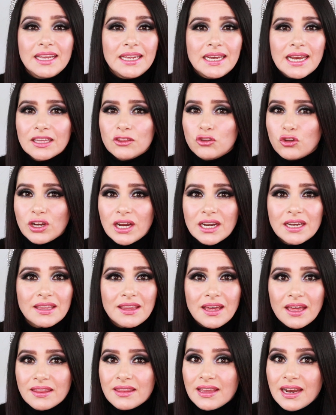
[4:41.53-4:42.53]
y la
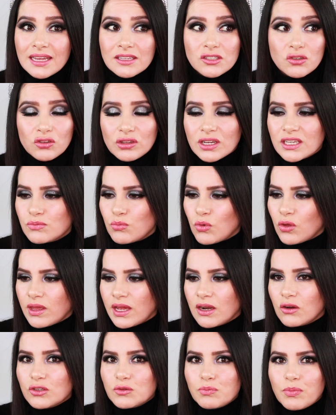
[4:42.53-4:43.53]
tonalidad de las otras
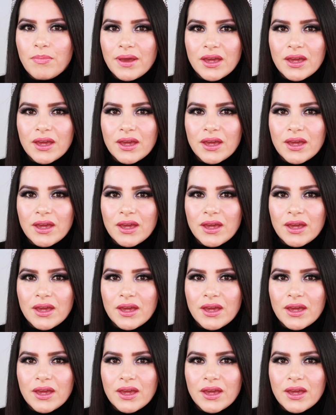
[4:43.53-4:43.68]
modelos,